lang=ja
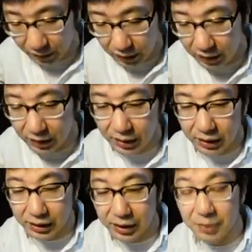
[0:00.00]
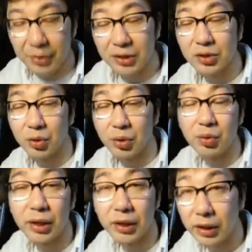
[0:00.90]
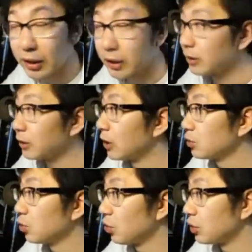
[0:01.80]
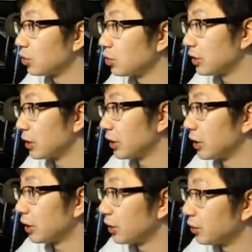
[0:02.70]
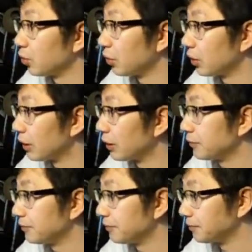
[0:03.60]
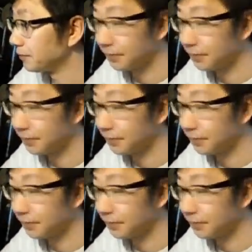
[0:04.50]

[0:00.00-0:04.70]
う入れっぱなしとか良くないからねあの外で遊ばせなきゃいけないということで,、うん、